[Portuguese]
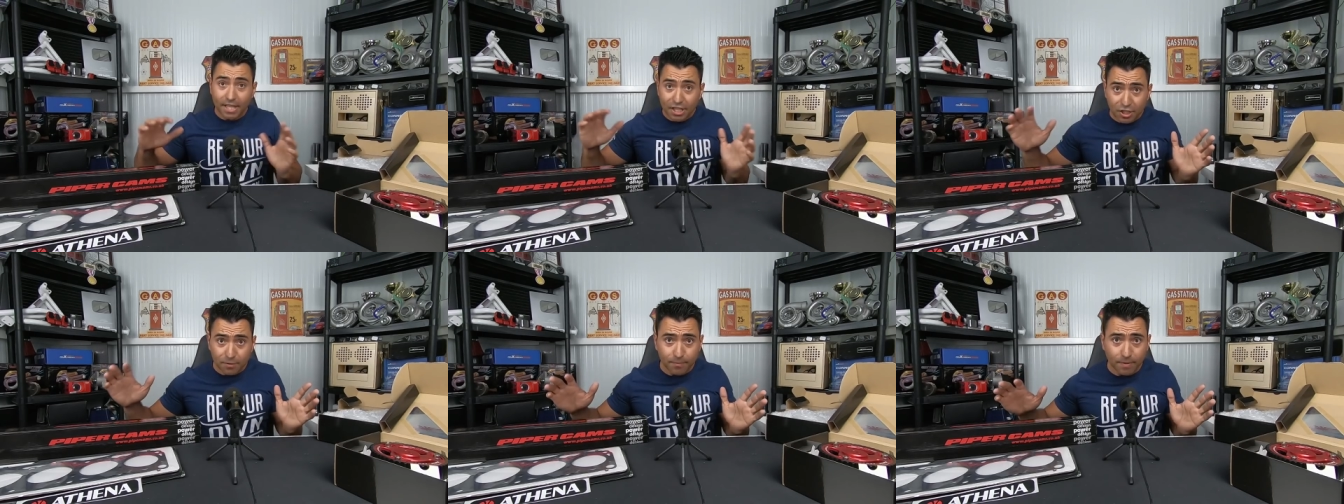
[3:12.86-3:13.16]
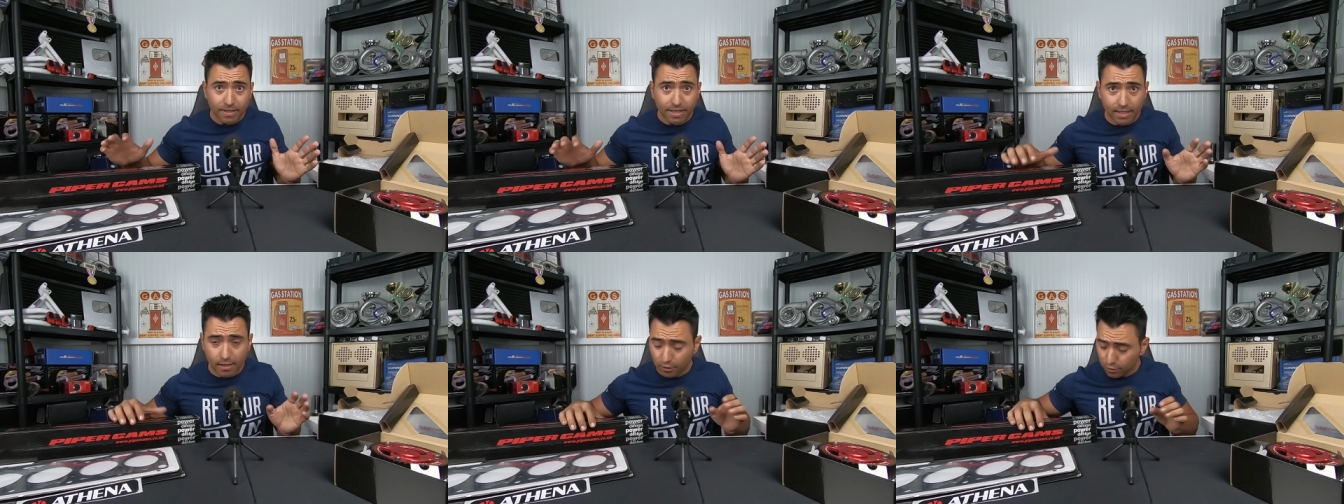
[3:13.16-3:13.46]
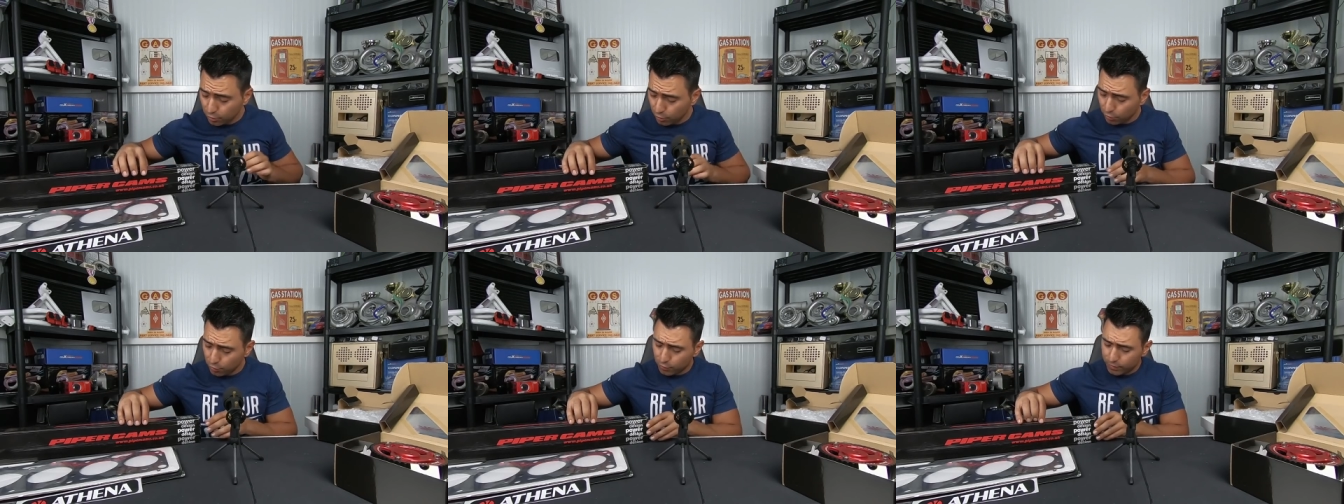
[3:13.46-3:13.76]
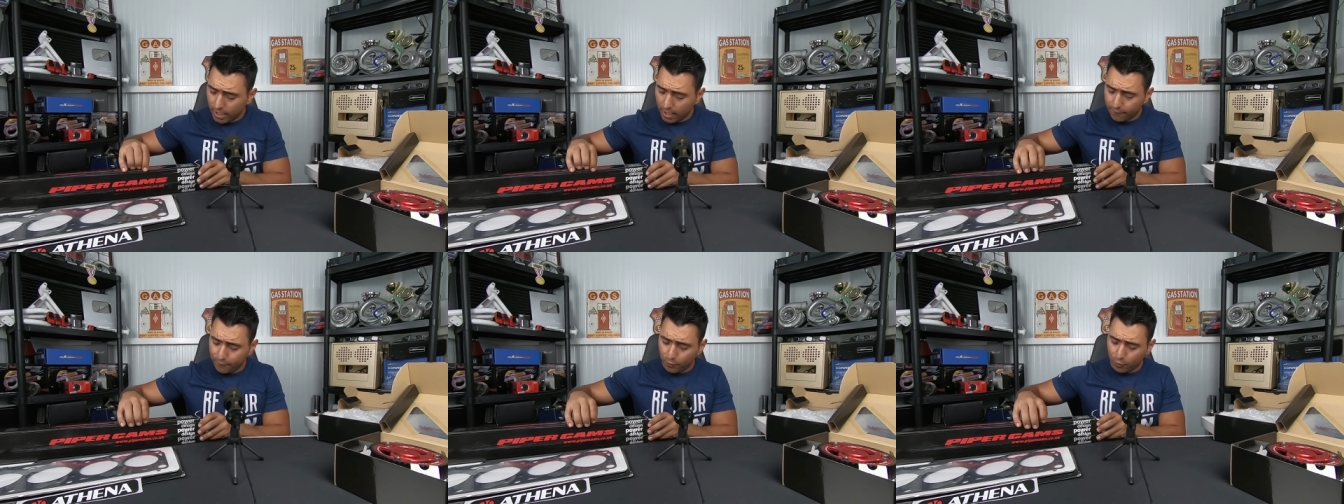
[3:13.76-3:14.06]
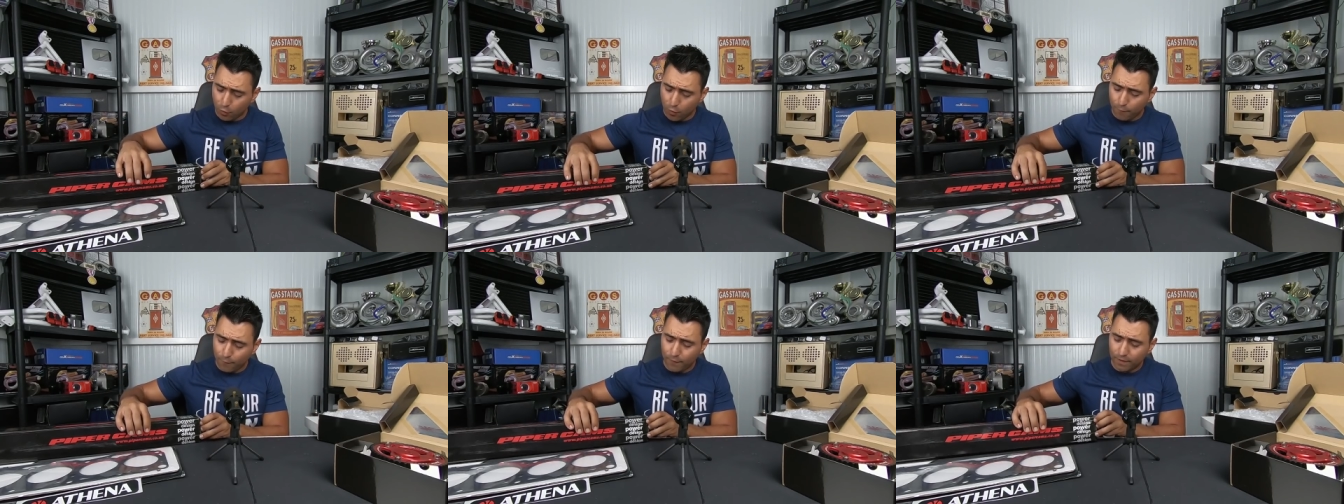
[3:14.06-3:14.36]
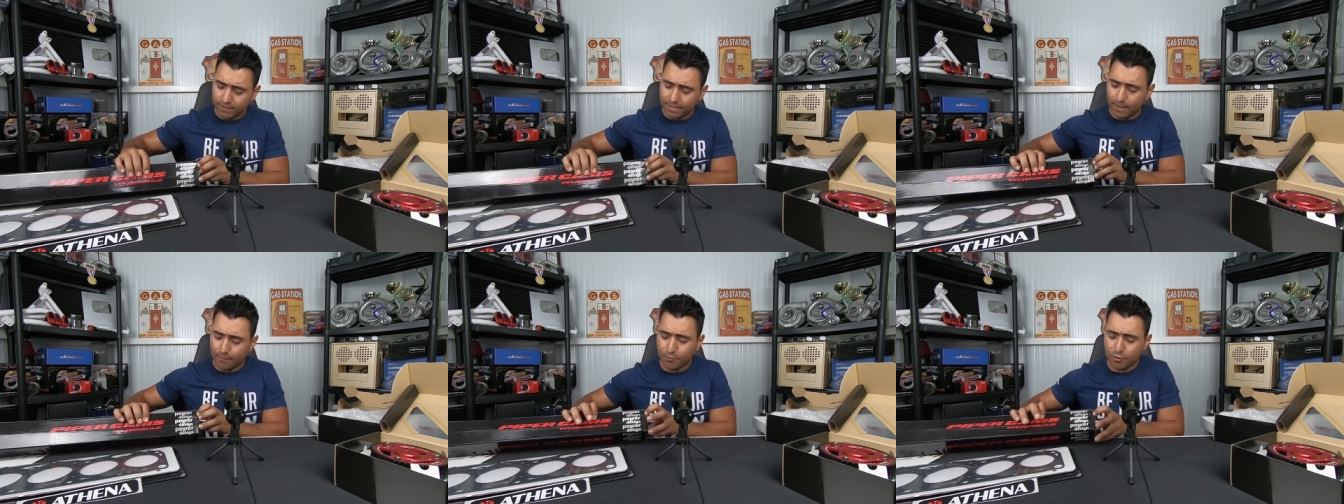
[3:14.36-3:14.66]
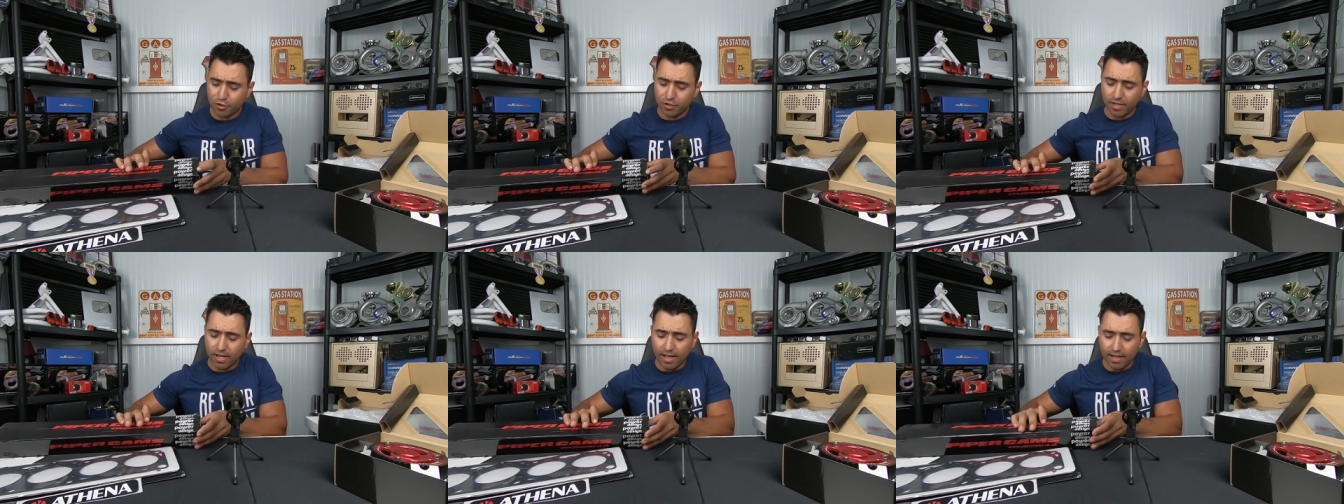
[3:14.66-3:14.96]
Deste material todo, o que é que ficou a falta a
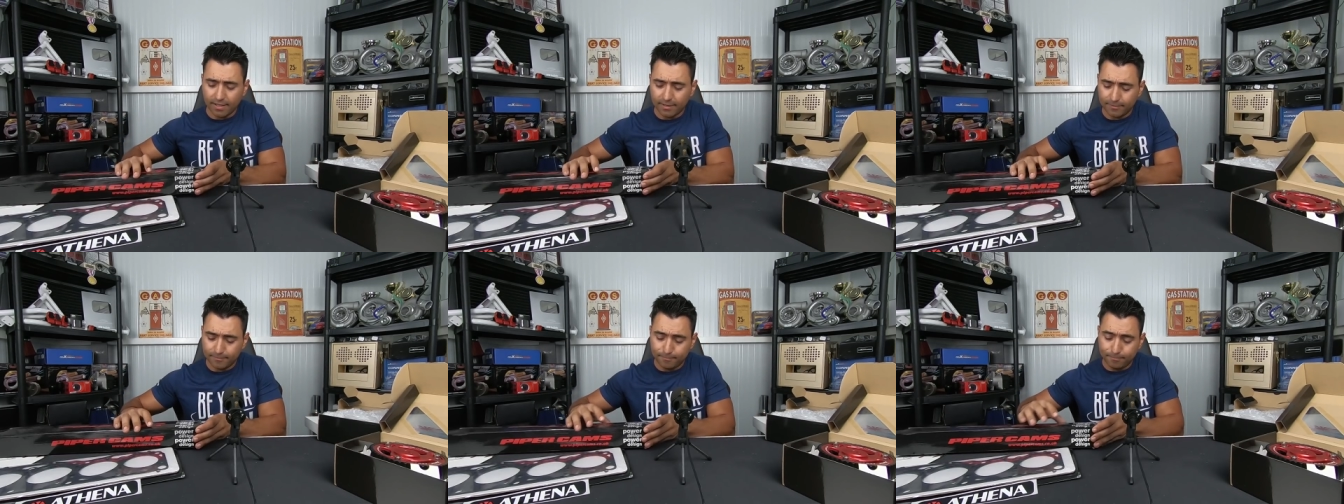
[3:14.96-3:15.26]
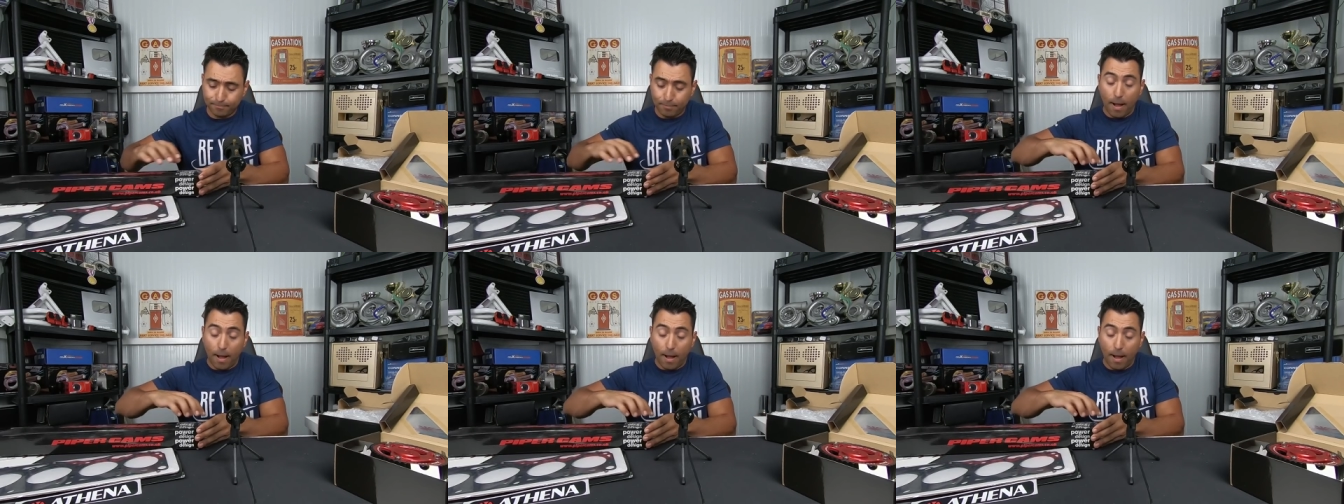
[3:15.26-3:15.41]
mostrar?